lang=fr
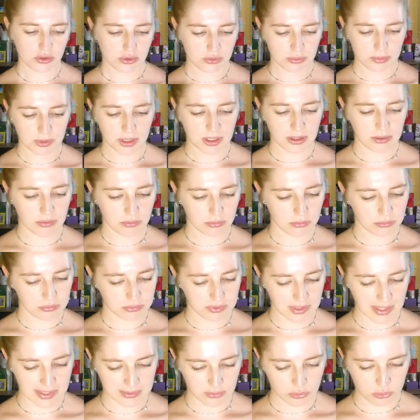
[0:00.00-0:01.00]
Ensuite,
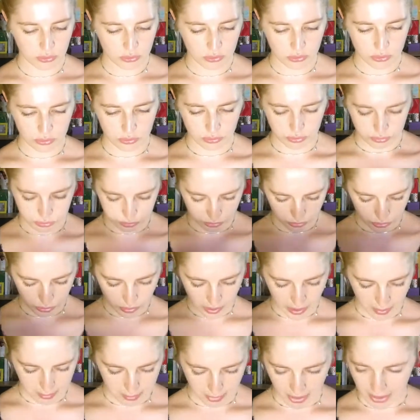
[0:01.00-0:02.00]
on a du coup de
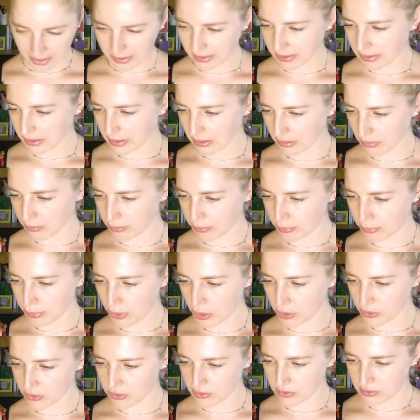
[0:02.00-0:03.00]
la marque
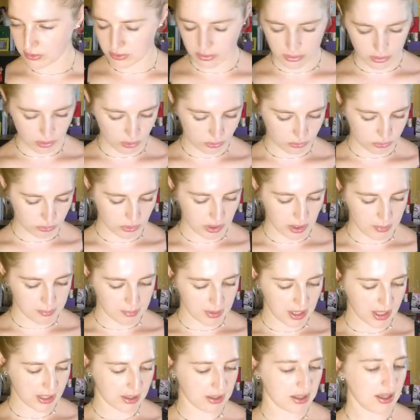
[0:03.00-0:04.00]
non, de la
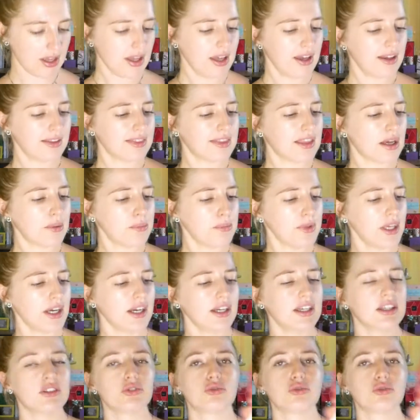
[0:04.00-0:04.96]
marque Tamia et